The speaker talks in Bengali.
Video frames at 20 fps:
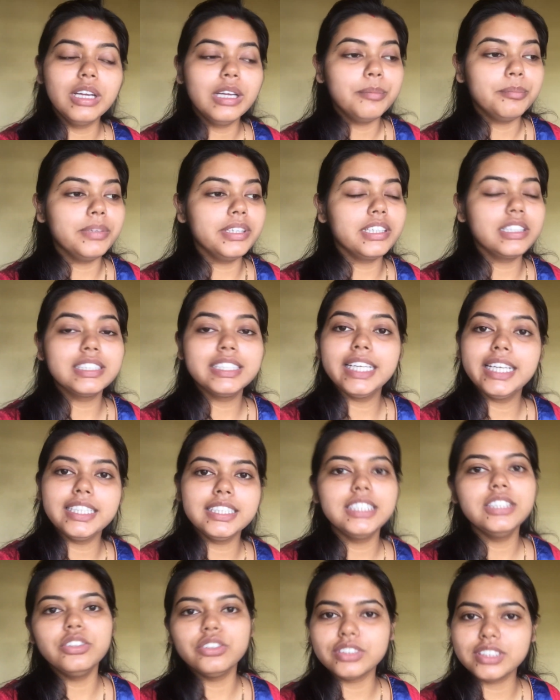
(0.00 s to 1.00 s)
মানে
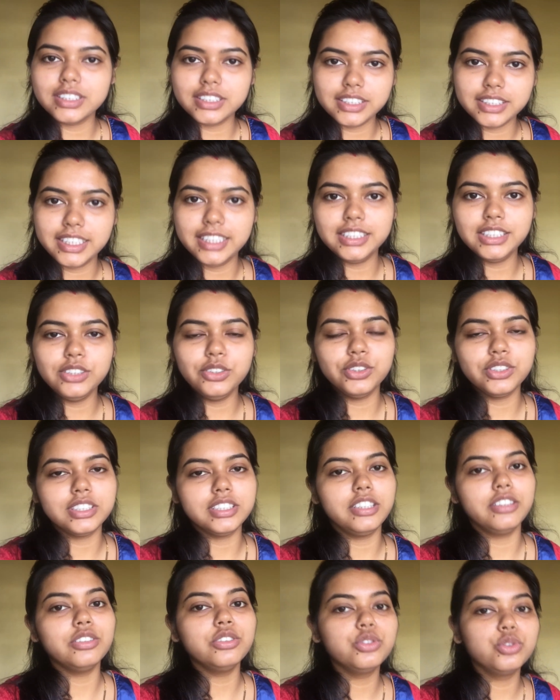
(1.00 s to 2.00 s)
শেষই হচ্ছে না শেষই হচ্ছে
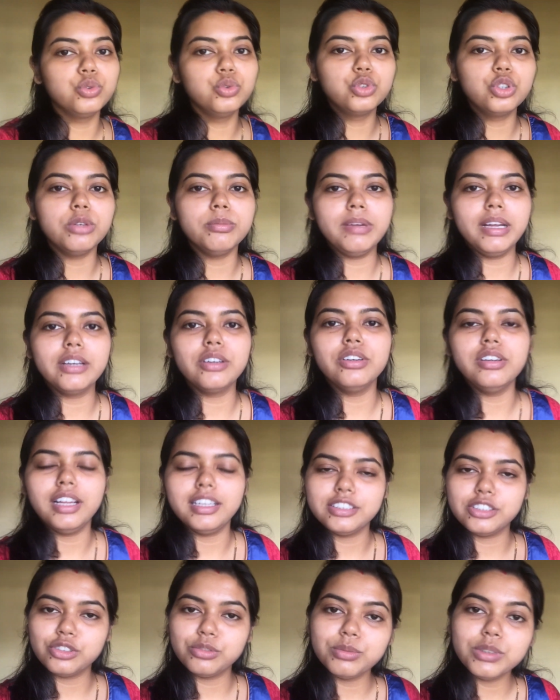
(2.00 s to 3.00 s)
না তো দুটো ম্যাঙ্গো
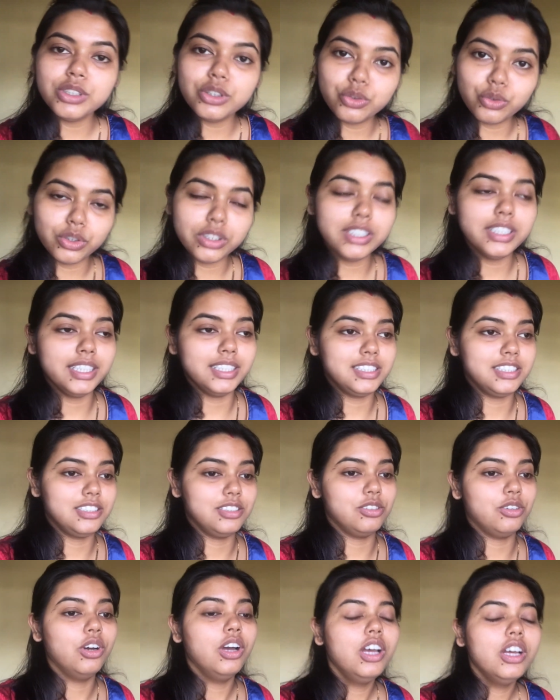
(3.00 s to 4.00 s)
লাস্ট অব্দি রয়ে গেছিল
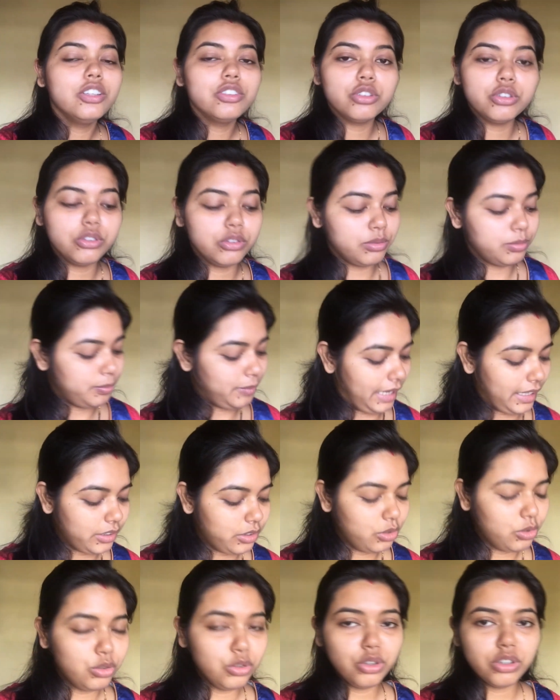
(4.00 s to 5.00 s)
তো
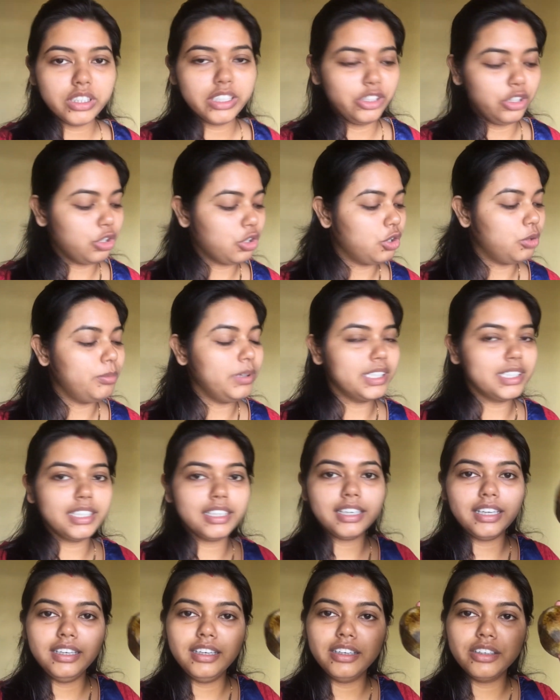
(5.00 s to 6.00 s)
ম্যাঙ্গোগুলোর কীরকম একটা
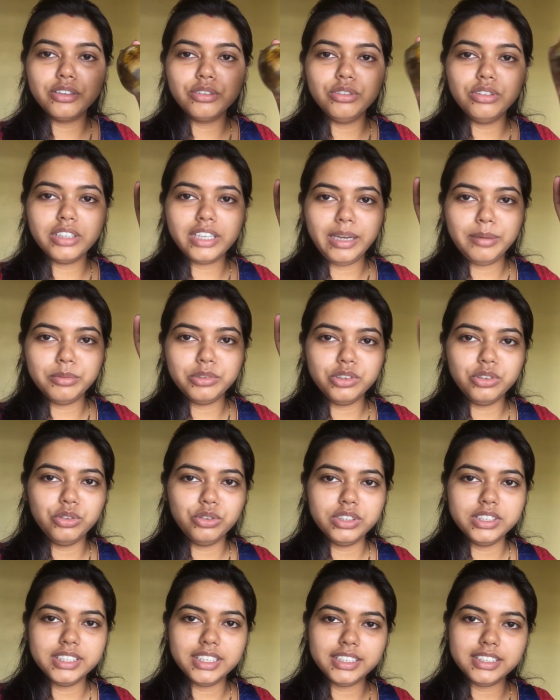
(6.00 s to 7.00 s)
কালারগুলো কেমন
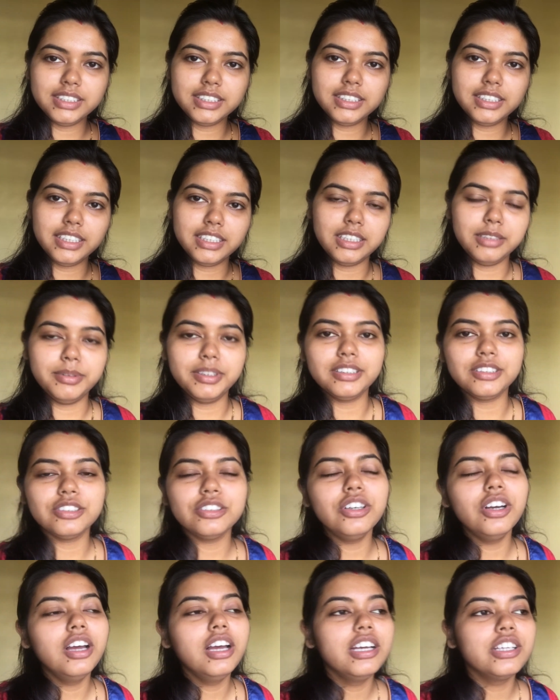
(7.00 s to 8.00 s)
হয়ে যাচ্ছে দেখতে পাচ্ছ
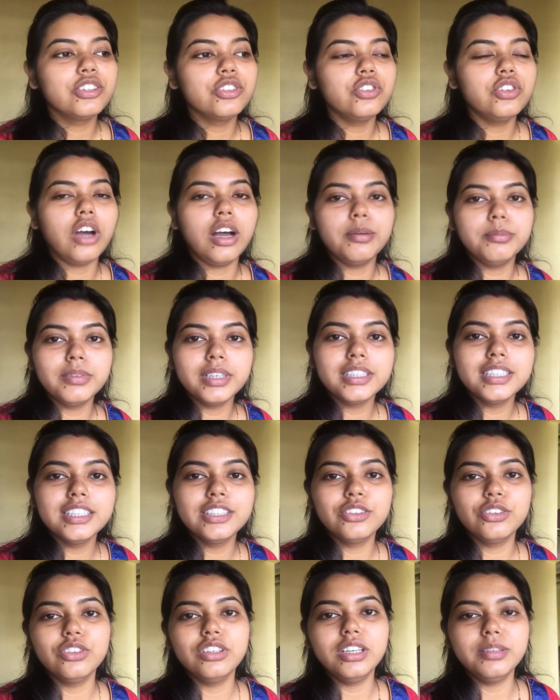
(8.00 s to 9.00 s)
তো আমরা ঠিক
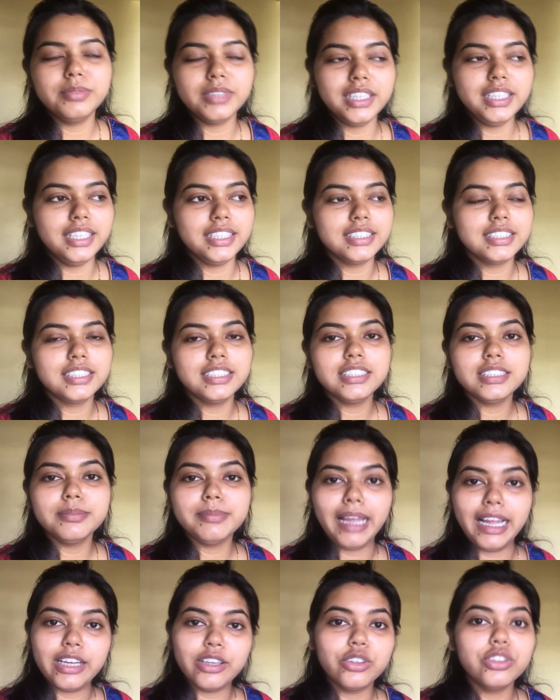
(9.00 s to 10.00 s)
করলাম তাই আজকে যে
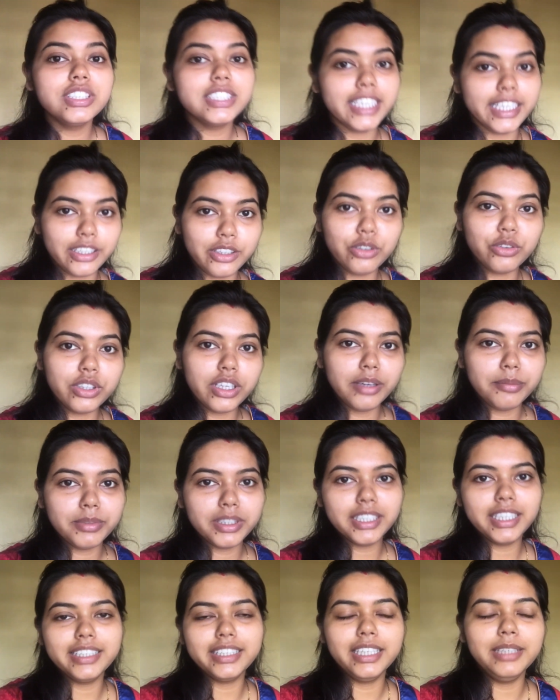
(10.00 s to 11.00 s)
ম্যাঙ্গো শেক করে আমরা
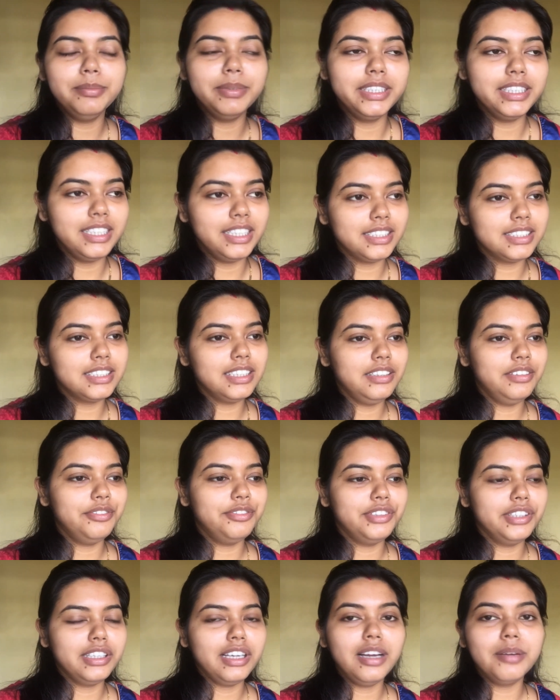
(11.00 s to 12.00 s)
খেতেই পারি আজকে
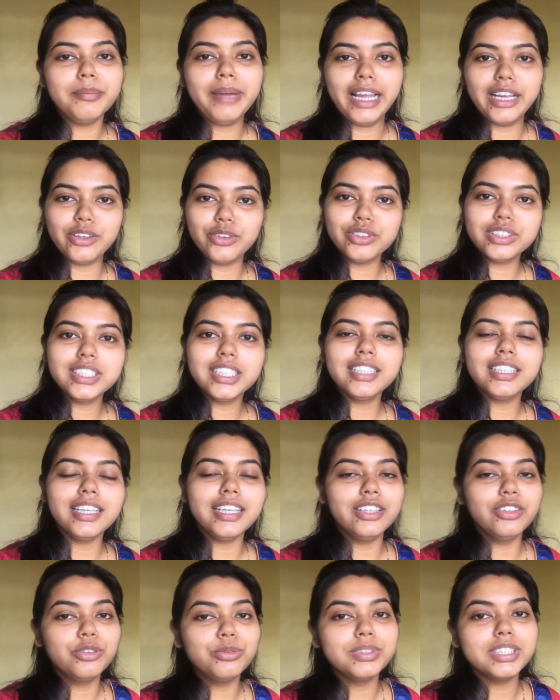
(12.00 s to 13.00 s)
ইভিনিং আর ম্যাঙ্গো শেক
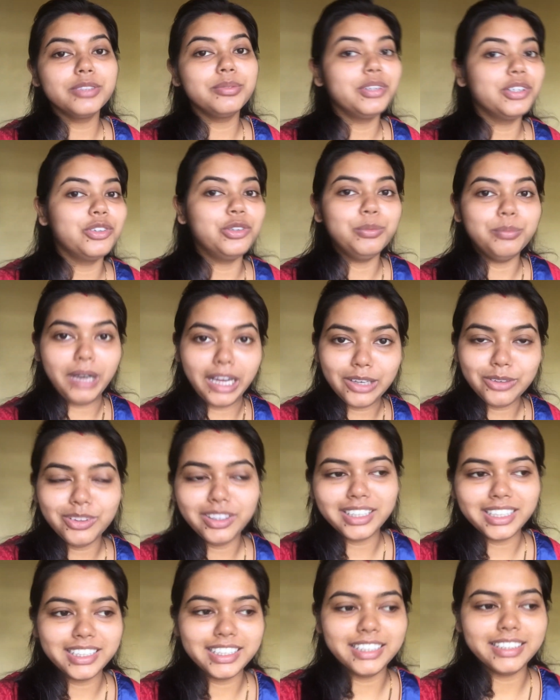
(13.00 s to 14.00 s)
এরম সময় খুব ভালো
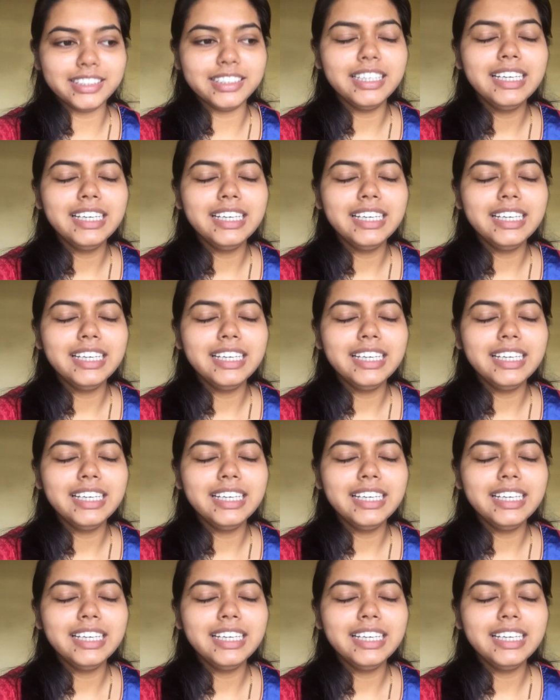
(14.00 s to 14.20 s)
লাগে খেতে